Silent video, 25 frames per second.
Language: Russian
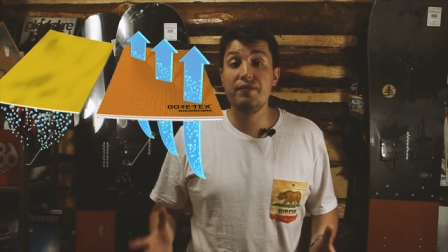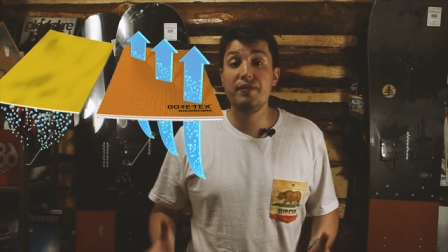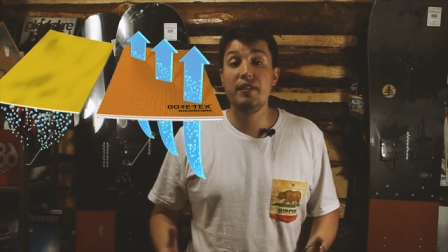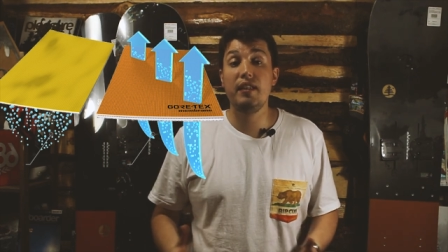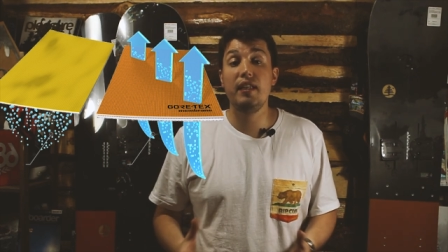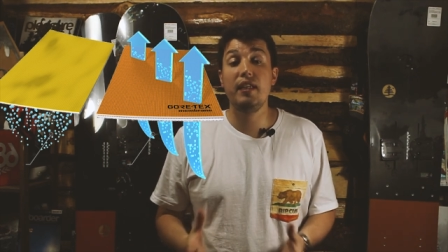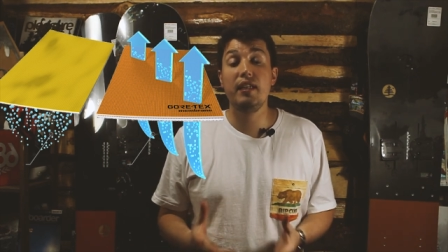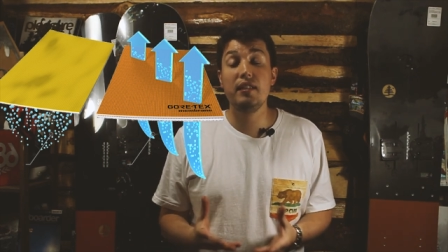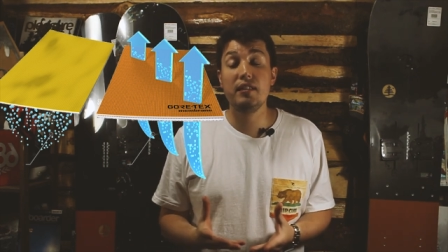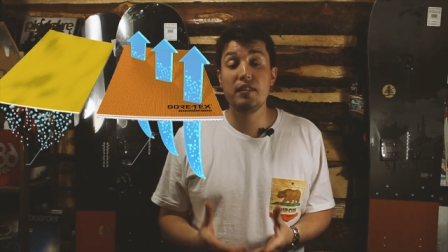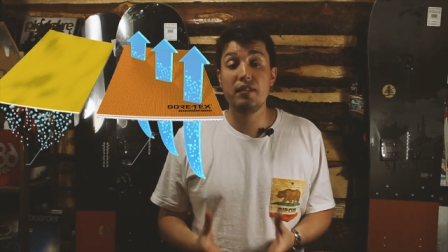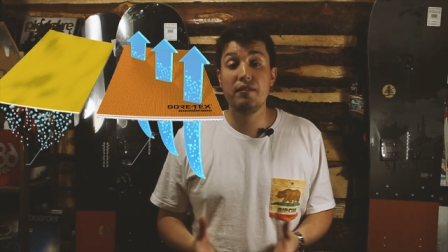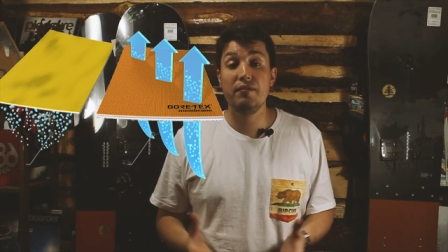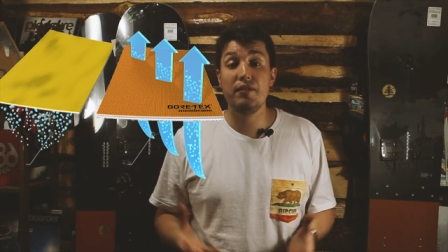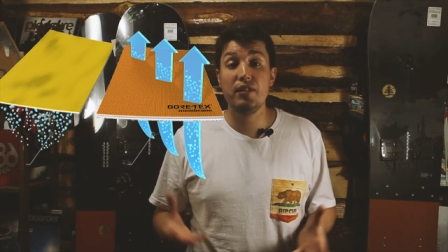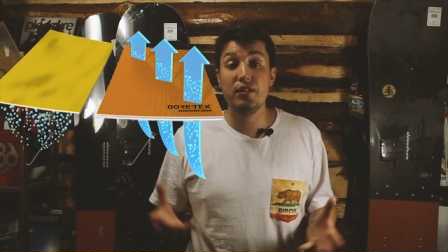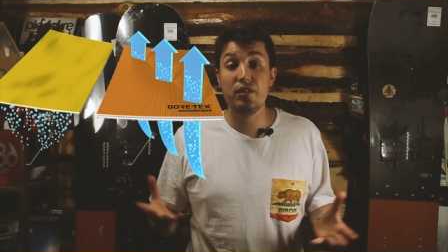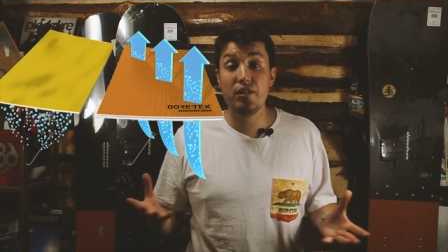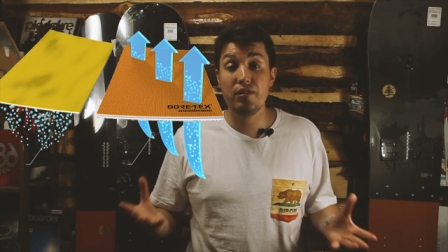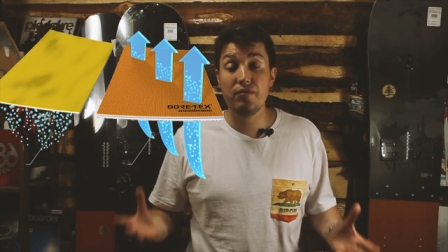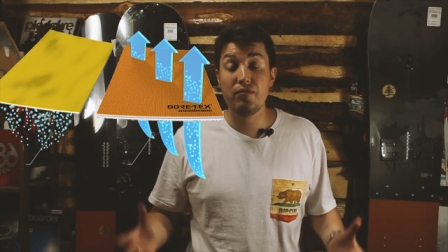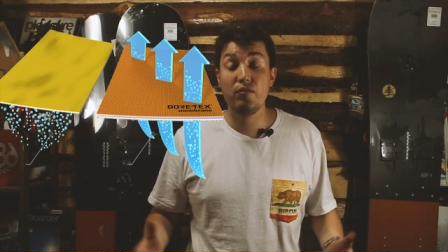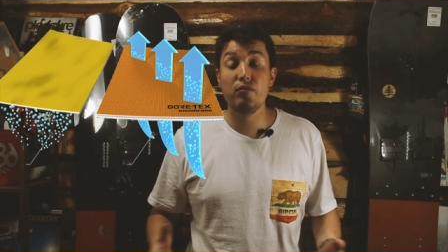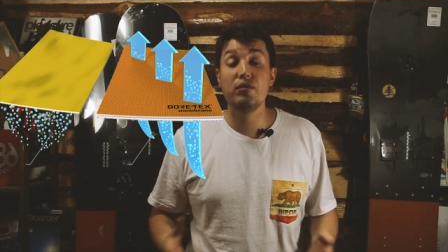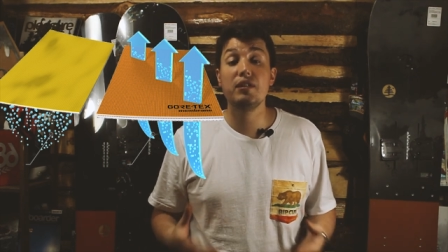вследствие
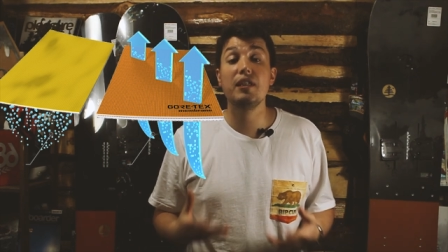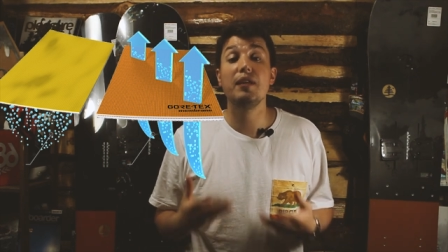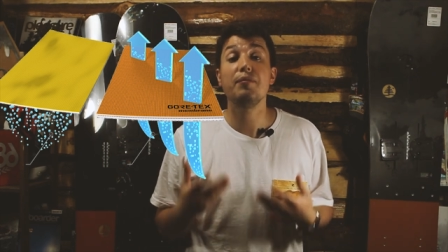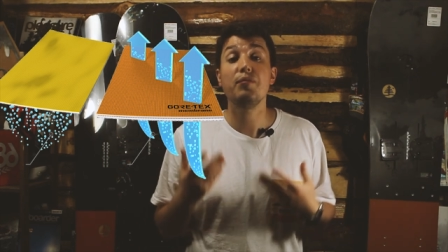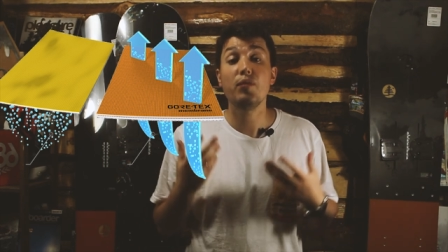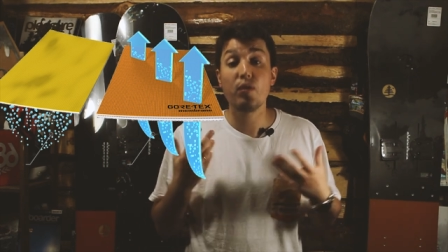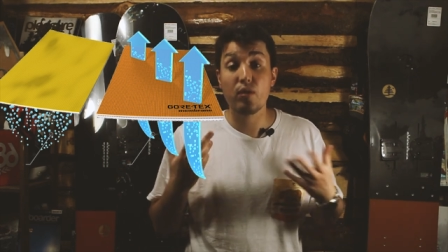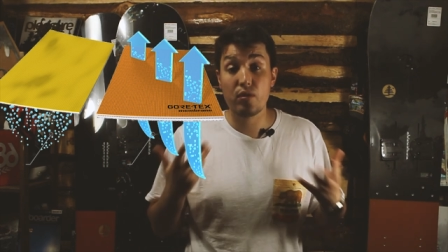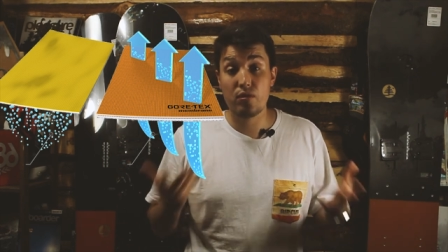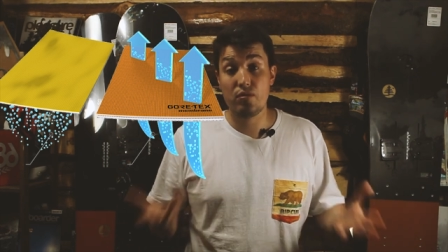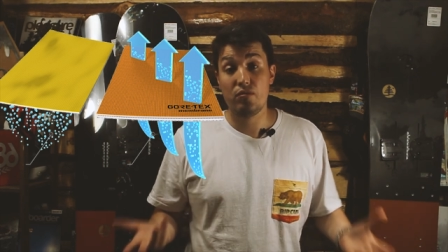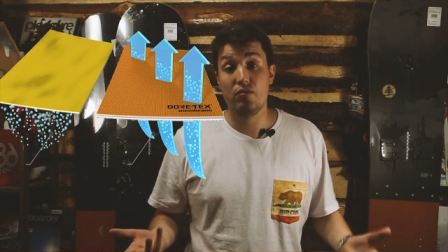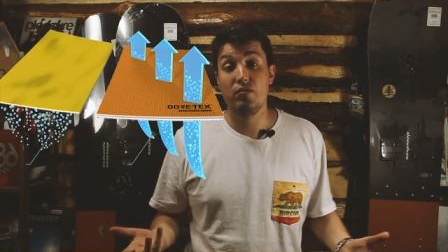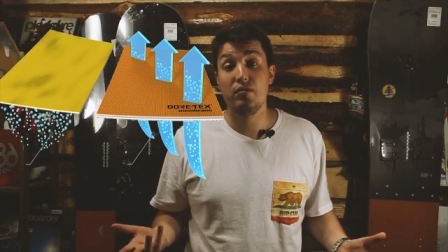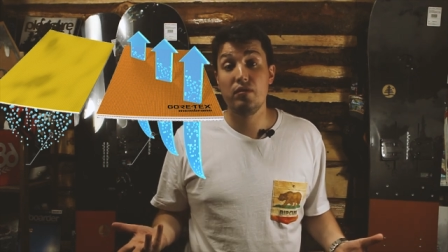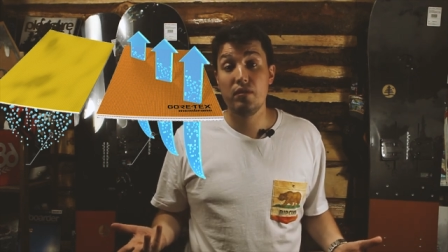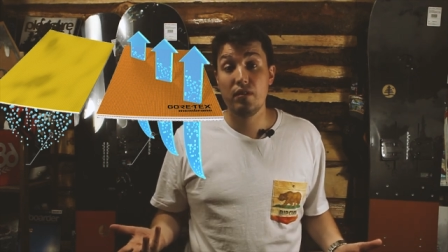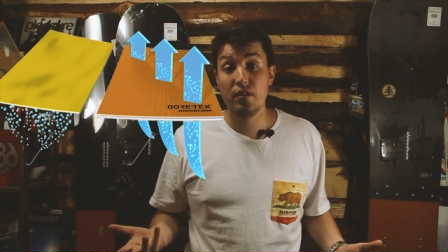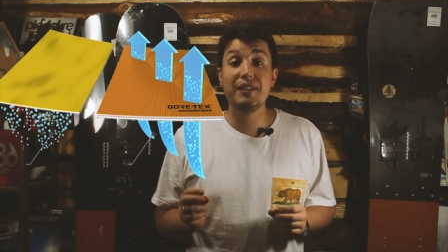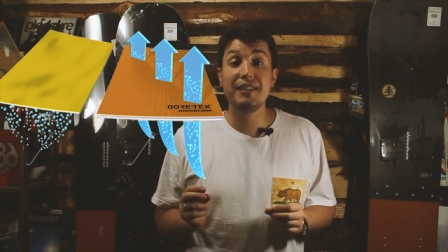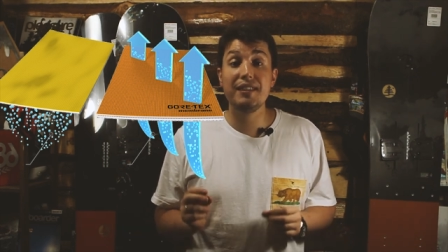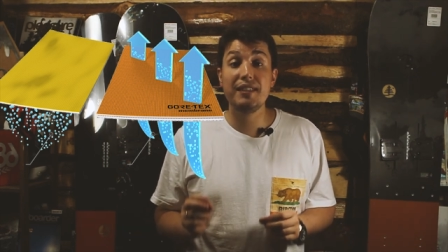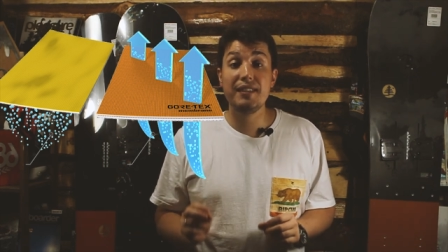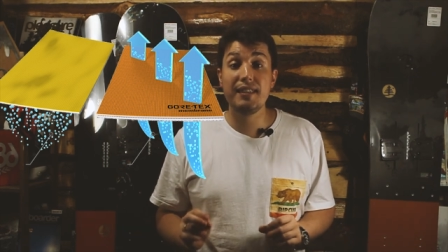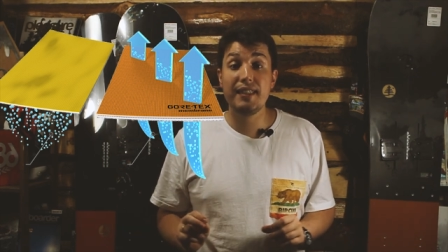чего замерзнуть.
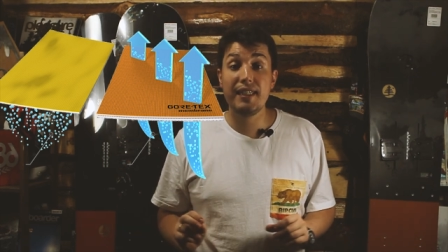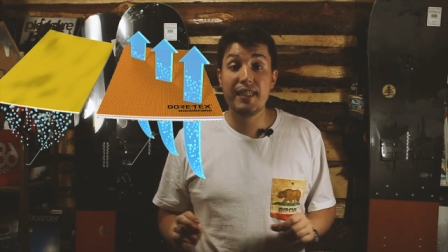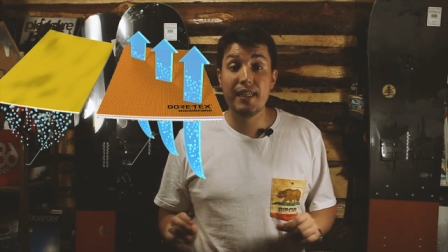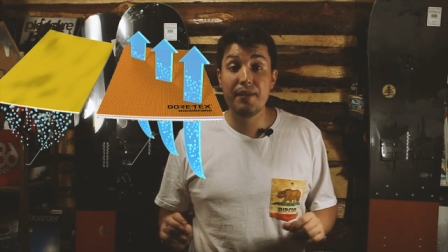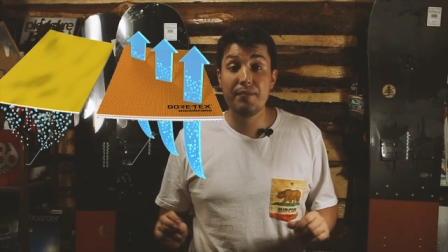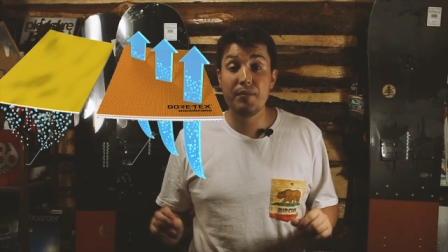Все